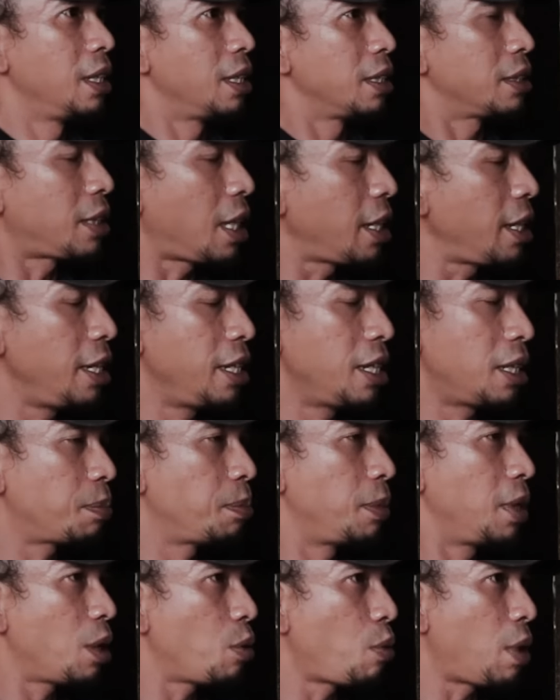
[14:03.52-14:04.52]
saya ingat
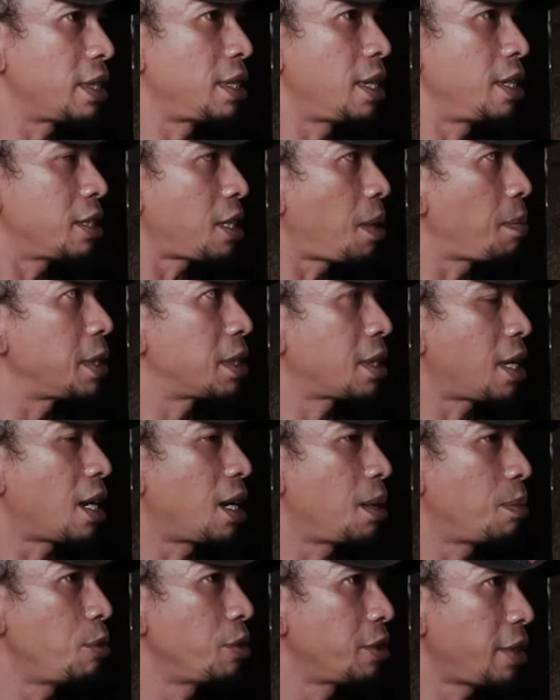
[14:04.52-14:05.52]
bener wajahnya sampai
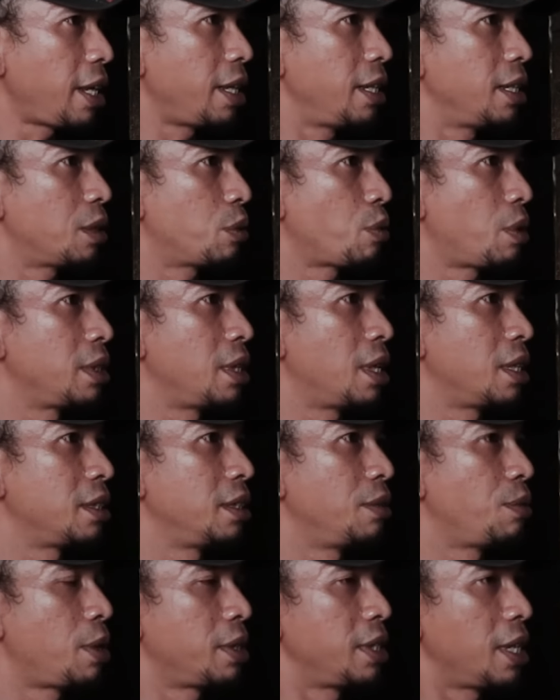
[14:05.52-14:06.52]
sekarang pun saya ingat wajah
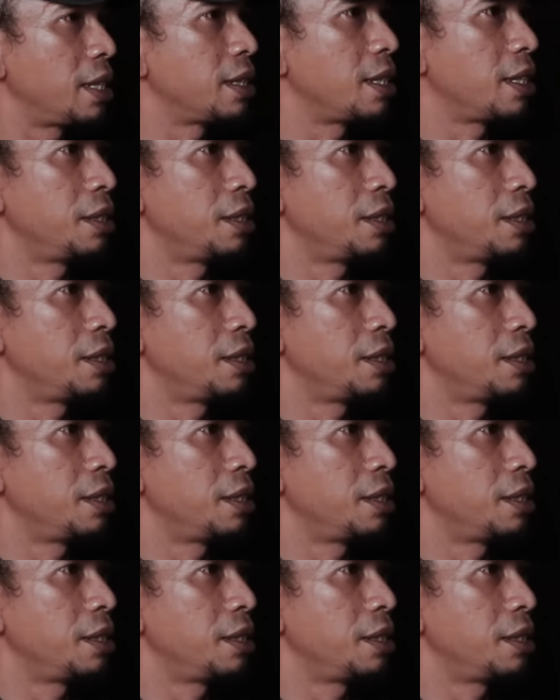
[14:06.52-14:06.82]
wajahnya